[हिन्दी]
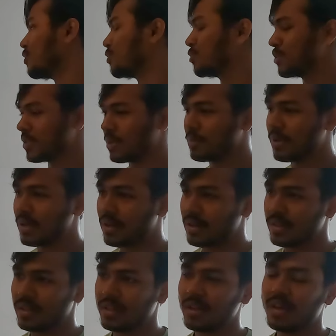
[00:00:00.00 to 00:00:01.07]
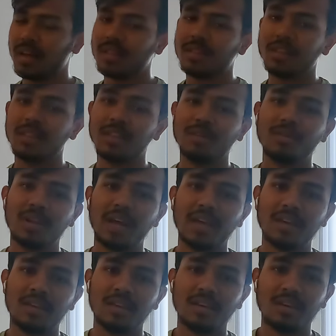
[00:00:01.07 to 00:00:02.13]
तो उससे हम कर रहे थे एंड देन दे वाले
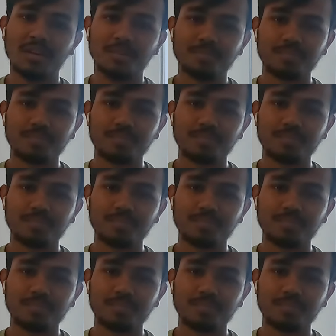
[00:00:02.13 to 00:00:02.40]
कि